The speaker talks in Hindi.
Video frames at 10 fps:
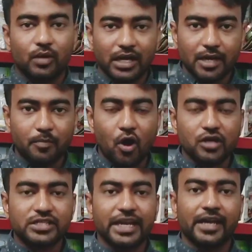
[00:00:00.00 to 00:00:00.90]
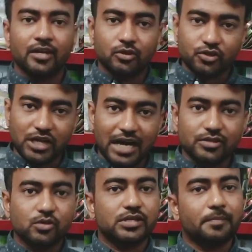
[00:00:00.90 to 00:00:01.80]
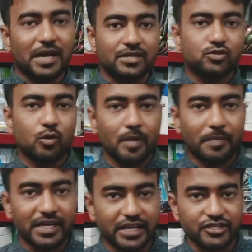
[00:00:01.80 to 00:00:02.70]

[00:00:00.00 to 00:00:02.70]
और अगर बॉक्स है तो 400 से 500 रुपए पर